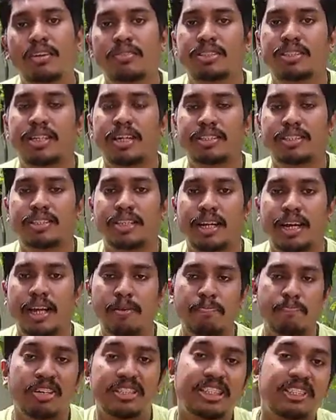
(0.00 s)

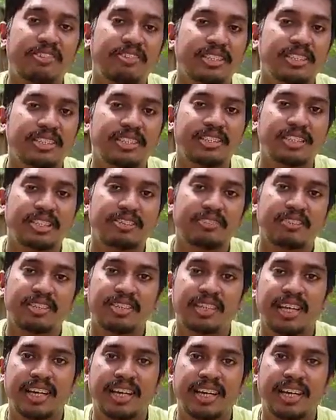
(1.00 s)
விசாரிச்சுக்கலாம் ஃபெஸ்டிவல் சீசன்
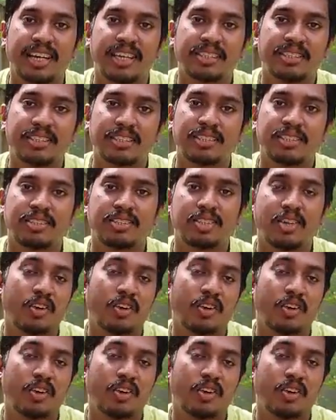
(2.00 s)
வந்து நெருங்கிடுச்சு